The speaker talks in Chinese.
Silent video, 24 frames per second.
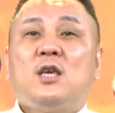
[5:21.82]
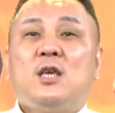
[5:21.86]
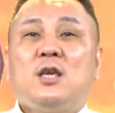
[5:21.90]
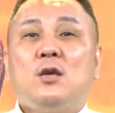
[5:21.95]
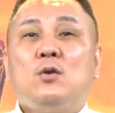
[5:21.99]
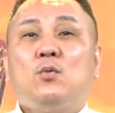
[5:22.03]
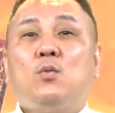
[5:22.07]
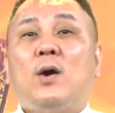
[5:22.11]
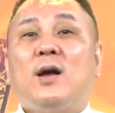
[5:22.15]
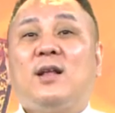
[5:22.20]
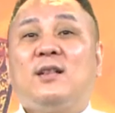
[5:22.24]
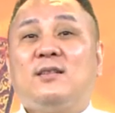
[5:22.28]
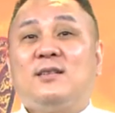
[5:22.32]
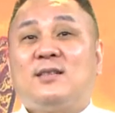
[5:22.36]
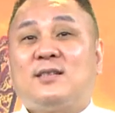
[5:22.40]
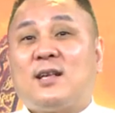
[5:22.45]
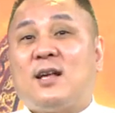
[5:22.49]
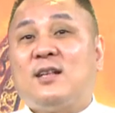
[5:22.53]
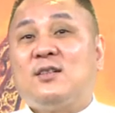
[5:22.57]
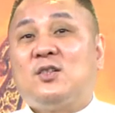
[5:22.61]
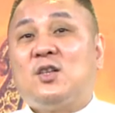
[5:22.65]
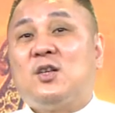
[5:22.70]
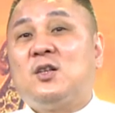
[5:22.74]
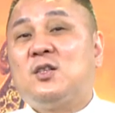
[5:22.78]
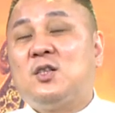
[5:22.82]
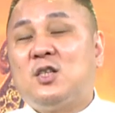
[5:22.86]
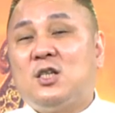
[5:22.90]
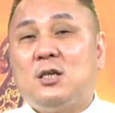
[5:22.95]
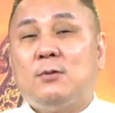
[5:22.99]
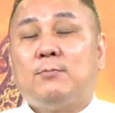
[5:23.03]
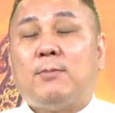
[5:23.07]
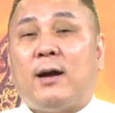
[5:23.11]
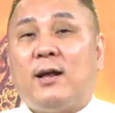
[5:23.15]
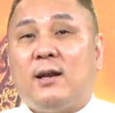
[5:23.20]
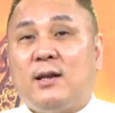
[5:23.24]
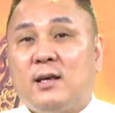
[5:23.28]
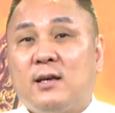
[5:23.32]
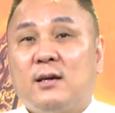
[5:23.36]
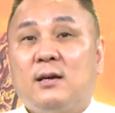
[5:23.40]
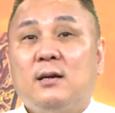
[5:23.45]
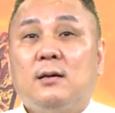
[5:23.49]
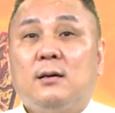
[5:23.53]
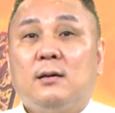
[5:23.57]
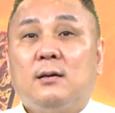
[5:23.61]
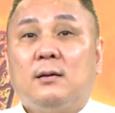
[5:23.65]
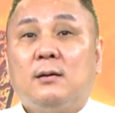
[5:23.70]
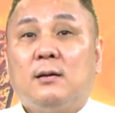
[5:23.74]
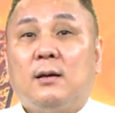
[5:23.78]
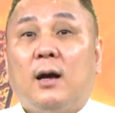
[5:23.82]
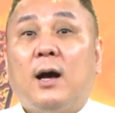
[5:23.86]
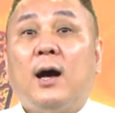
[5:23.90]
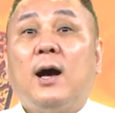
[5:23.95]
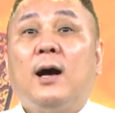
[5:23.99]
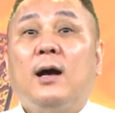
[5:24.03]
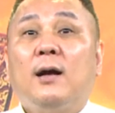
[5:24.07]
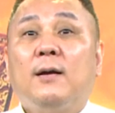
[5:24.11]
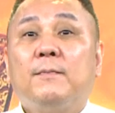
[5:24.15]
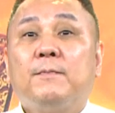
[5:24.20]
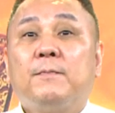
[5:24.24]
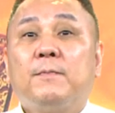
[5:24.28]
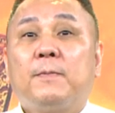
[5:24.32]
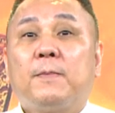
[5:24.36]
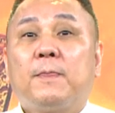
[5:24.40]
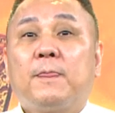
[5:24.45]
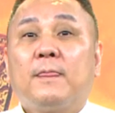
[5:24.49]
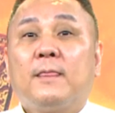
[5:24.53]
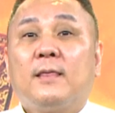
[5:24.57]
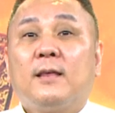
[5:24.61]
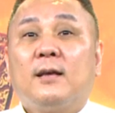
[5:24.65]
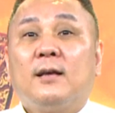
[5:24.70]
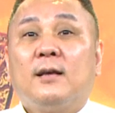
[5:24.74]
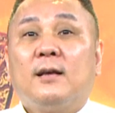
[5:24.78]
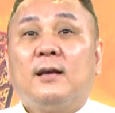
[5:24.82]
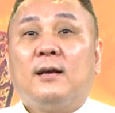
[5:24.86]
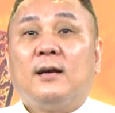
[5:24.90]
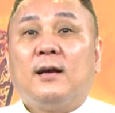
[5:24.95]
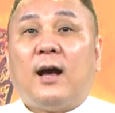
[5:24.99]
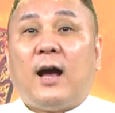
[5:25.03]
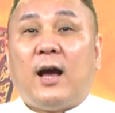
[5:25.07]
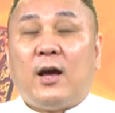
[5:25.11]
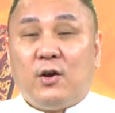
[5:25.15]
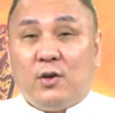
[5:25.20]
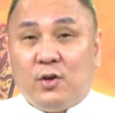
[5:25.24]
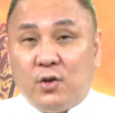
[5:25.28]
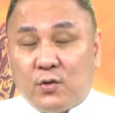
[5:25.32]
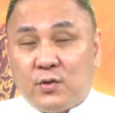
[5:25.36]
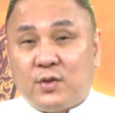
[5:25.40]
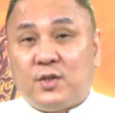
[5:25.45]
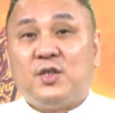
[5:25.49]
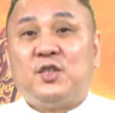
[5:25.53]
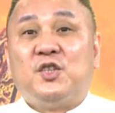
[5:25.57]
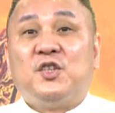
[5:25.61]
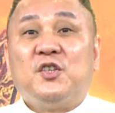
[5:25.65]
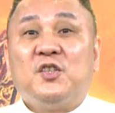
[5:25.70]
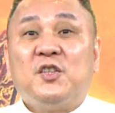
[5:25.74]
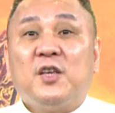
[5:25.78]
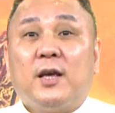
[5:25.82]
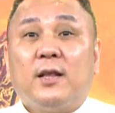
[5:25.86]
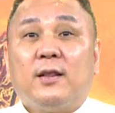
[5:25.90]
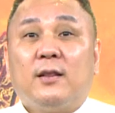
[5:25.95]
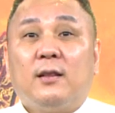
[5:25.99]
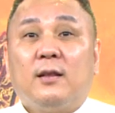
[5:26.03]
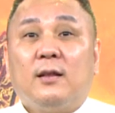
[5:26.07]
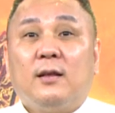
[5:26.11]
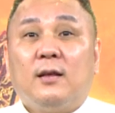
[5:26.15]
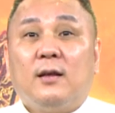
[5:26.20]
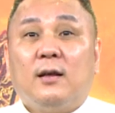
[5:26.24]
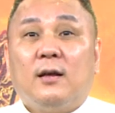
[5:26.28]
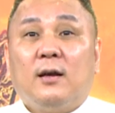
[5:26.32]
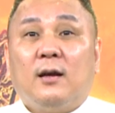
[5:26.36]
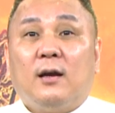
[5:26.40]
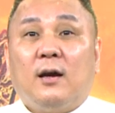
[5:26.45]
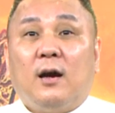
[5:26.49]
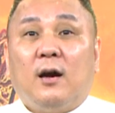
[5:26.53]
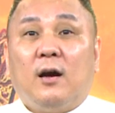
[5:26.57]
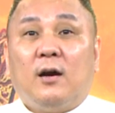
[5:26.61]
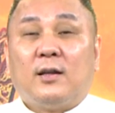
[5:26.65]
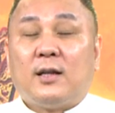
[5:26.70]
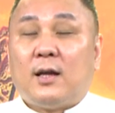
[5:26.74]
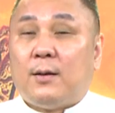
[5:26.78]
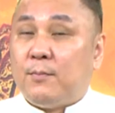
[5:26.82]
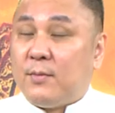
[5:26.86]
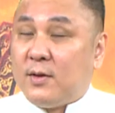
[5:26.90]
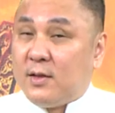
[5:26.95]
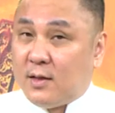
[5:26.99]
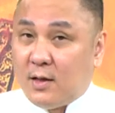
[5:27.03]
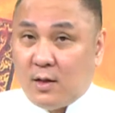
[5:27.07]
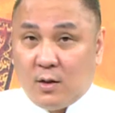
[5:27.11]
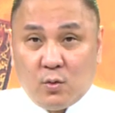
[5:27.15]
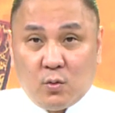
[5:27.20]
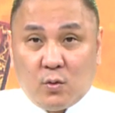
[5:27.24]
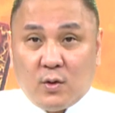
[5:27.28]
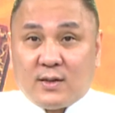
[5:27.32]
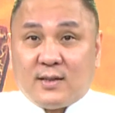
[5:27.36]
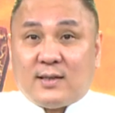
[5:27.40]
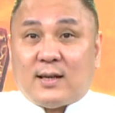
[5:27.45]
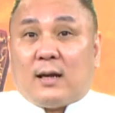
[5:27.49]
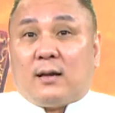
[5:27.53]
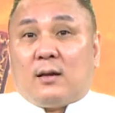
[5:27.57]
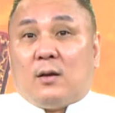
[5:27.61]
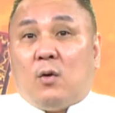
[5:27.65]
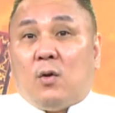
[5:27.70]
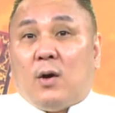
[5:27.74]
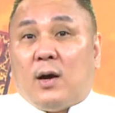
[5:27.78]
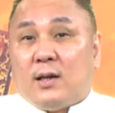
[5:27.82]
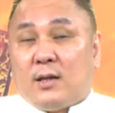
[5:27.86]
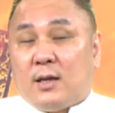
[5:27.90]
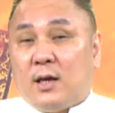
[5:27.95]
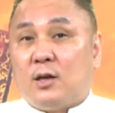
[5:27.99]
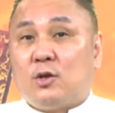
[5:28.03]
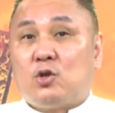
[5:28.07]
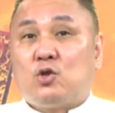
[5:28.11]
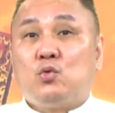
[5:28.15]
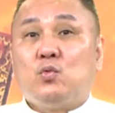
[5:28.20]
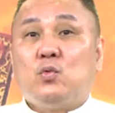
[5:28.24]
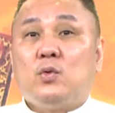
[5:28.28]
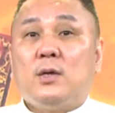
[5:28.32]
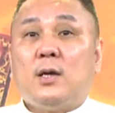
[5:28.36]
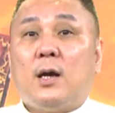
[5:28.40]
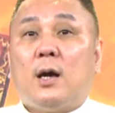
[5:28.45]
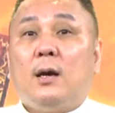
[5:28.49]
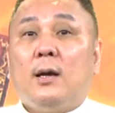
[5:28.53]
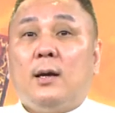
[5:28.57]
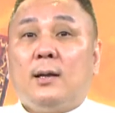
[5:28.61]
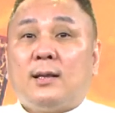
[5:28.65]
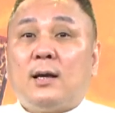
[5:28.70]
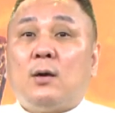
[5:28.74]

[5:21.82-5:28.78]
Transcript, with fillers: 离一万三千七百零二啊还有六十几点啊。那明天如果涨的话，你要注意啊。